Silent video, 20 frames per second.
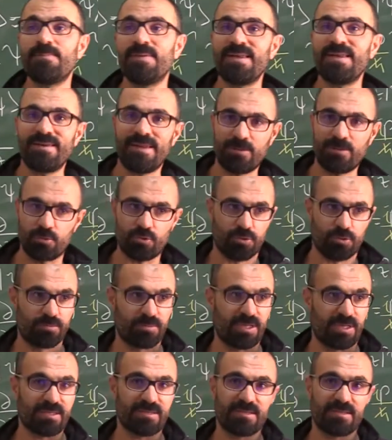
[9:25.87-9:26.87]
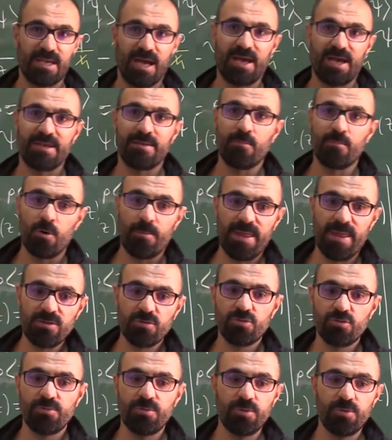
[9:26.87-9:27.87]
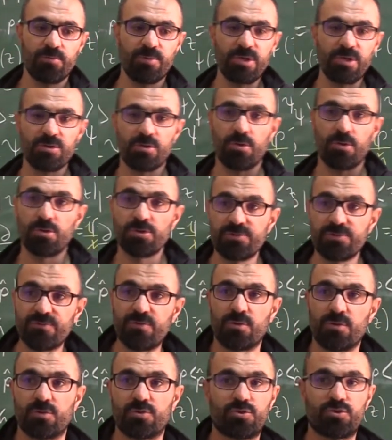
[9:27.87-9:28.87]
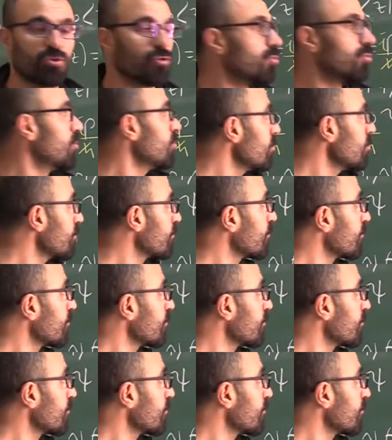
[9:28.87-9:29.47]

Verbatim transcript: bilinen durumlar. Yani momentumun bir öz fonksiyonu